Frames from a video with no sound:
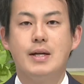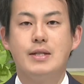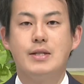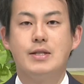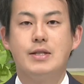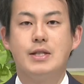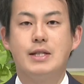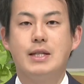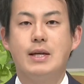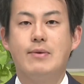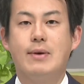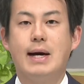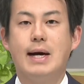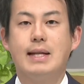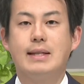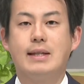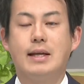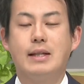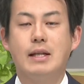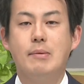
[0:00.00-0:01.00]
続いて
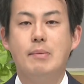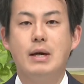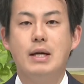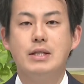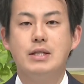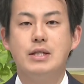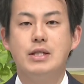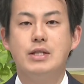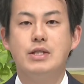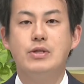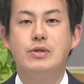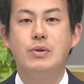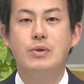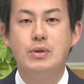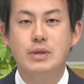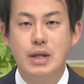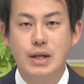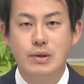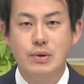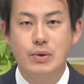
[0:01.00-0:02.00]
は館林市
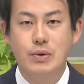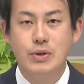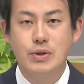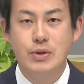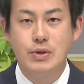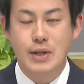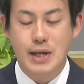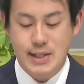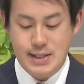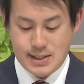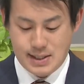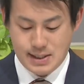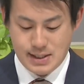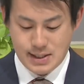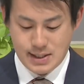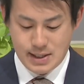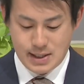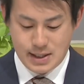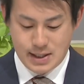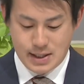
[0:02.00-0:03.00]
長選特集です
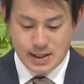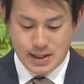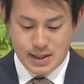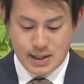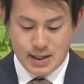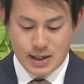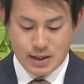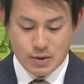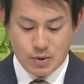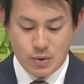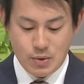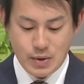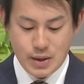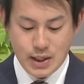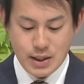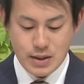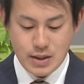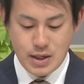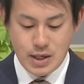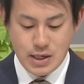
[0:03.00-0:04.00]
今
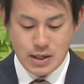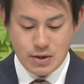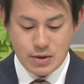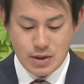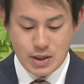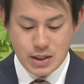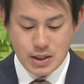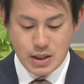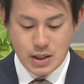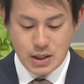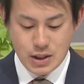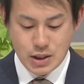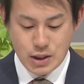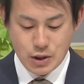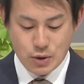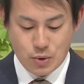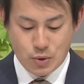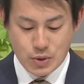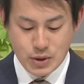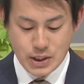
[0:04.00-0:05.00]
月21日
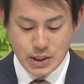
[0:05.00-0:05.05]
に告